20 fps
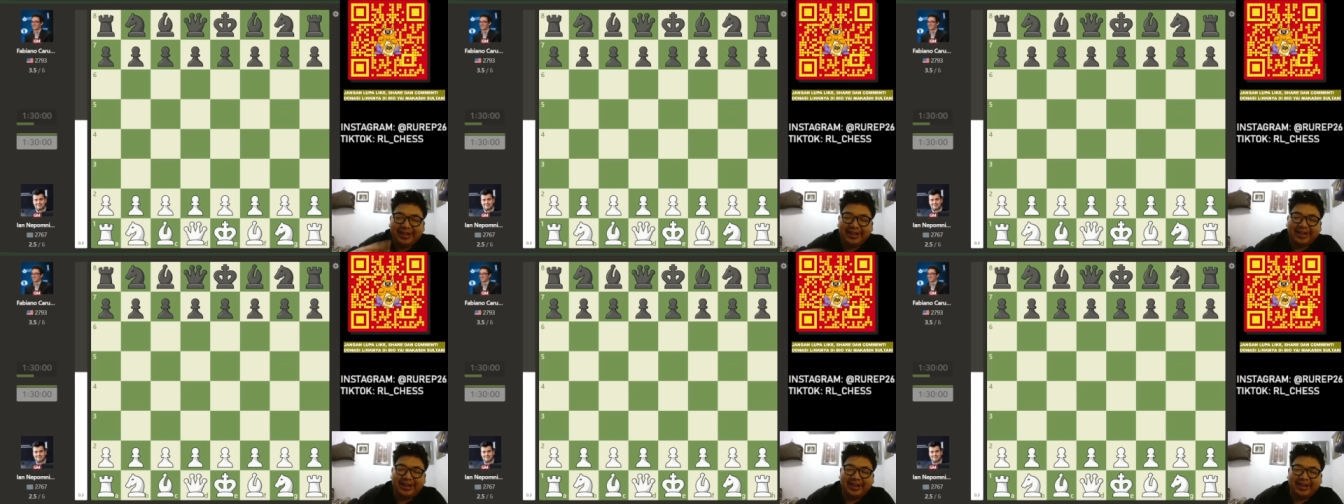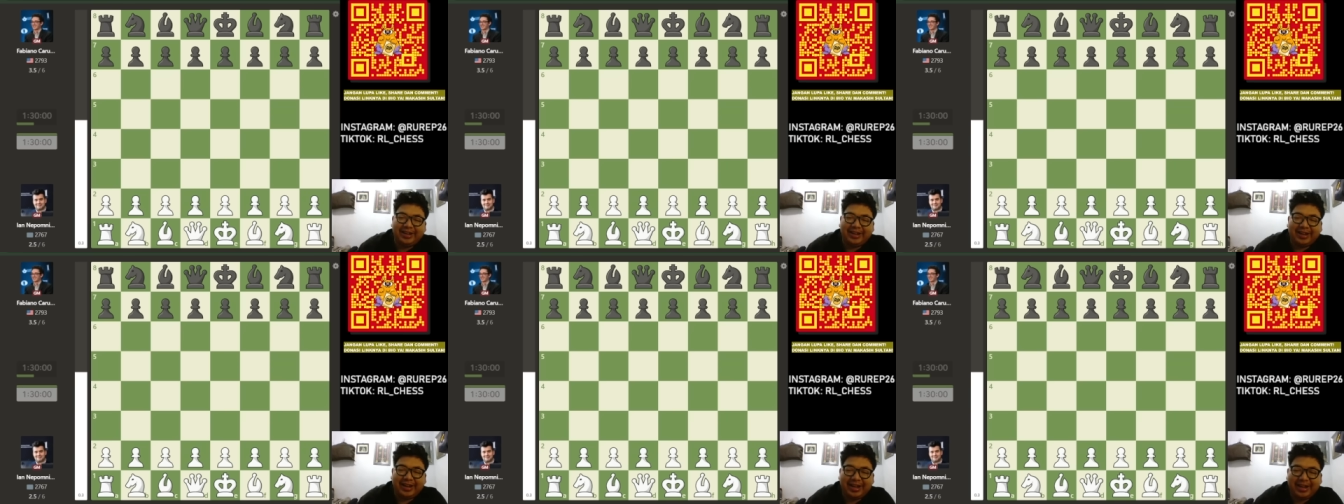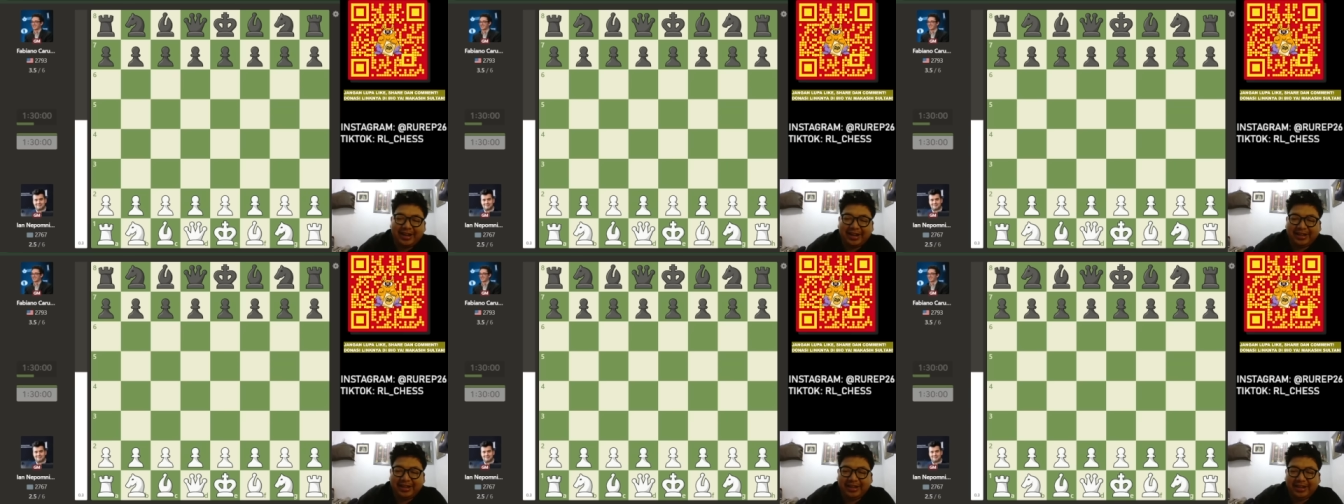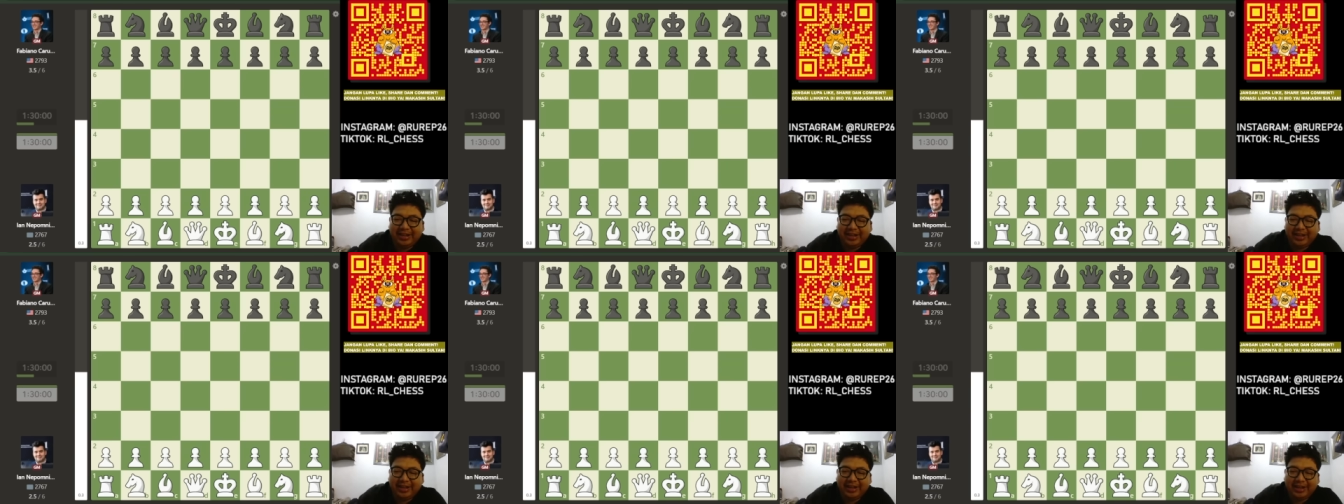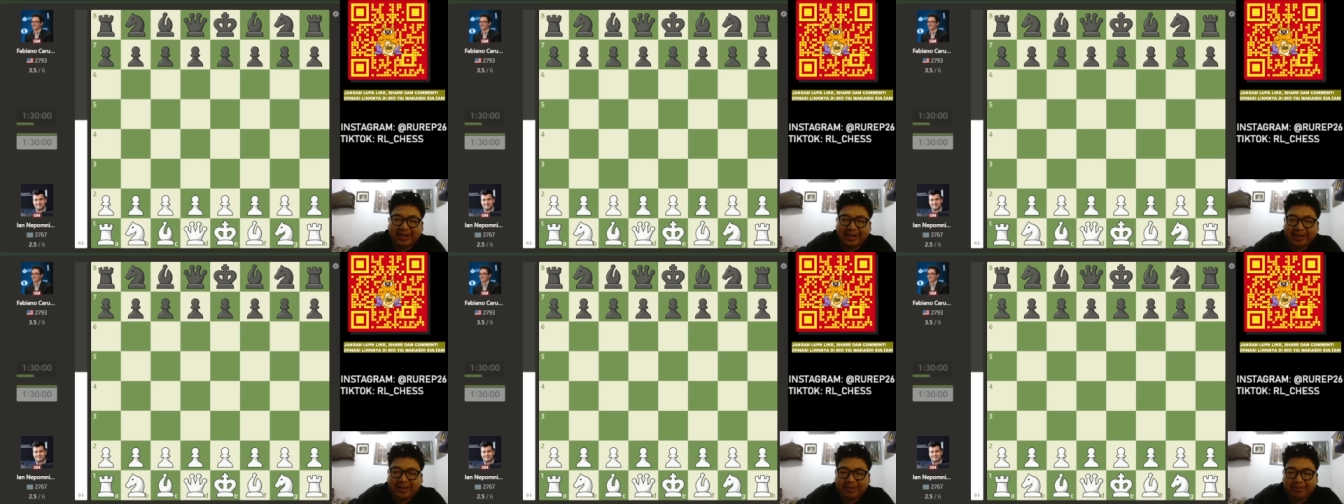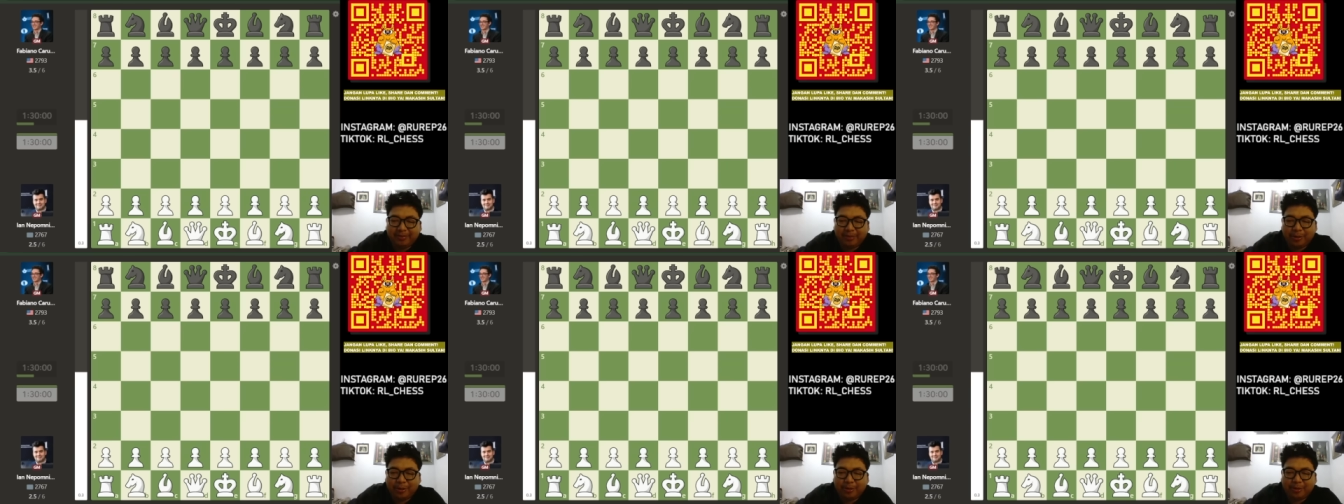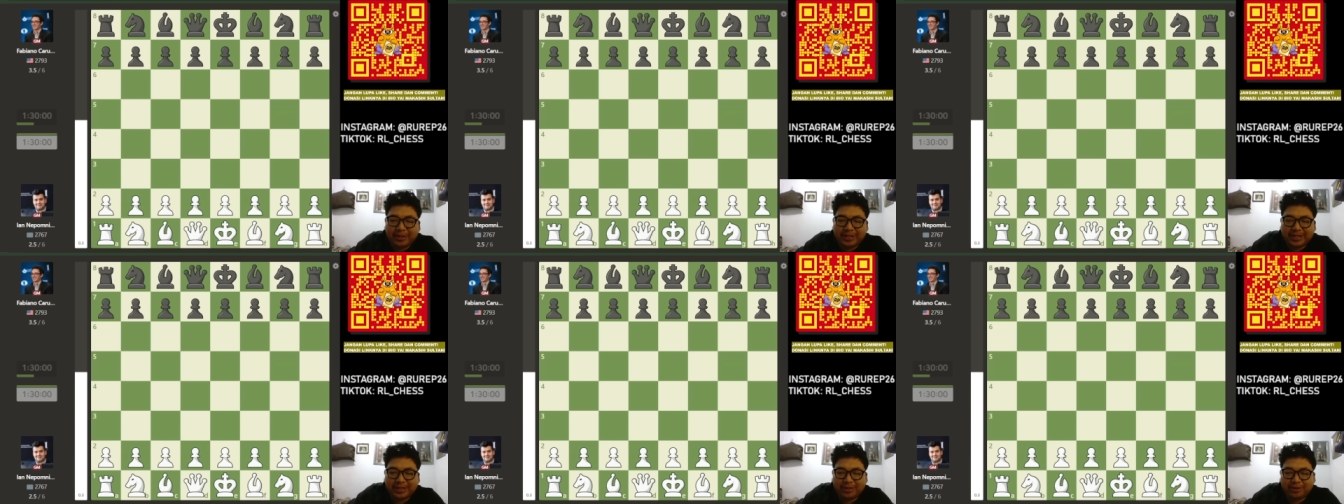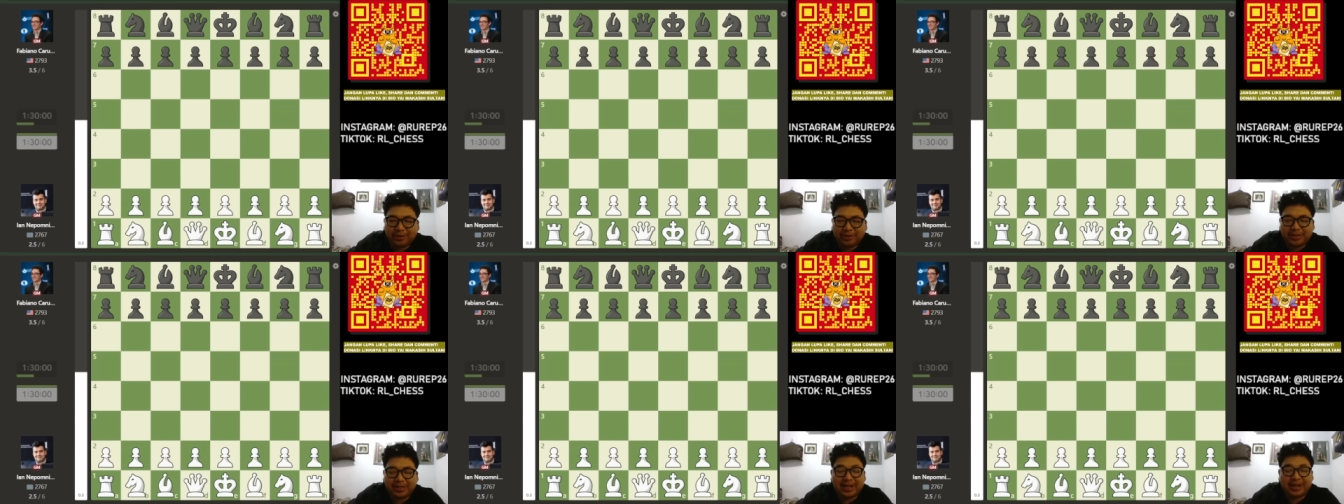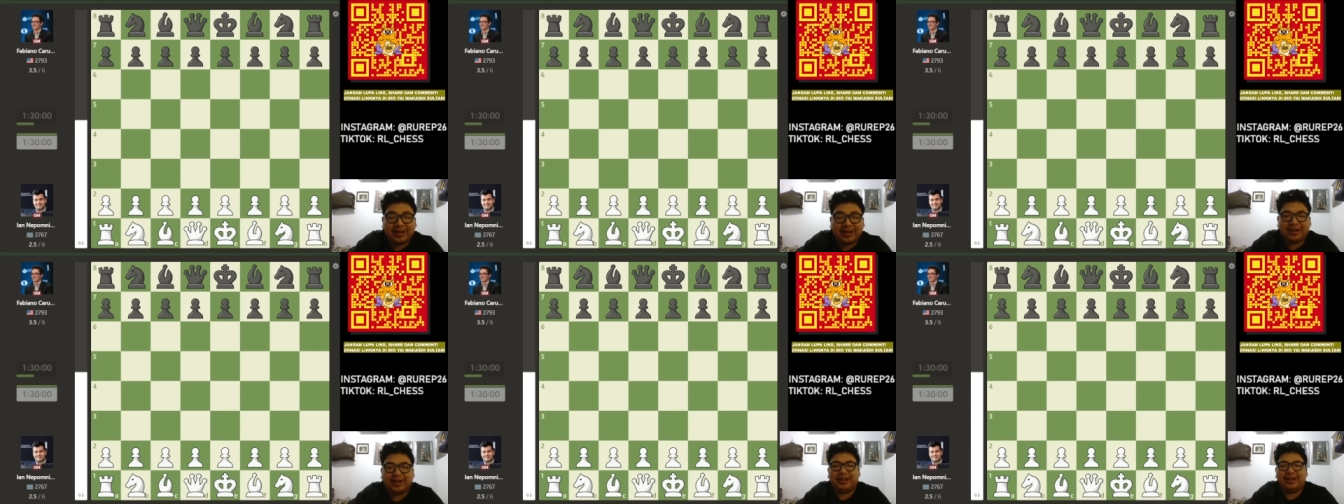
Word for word: ya dia kalah di momen catur standar.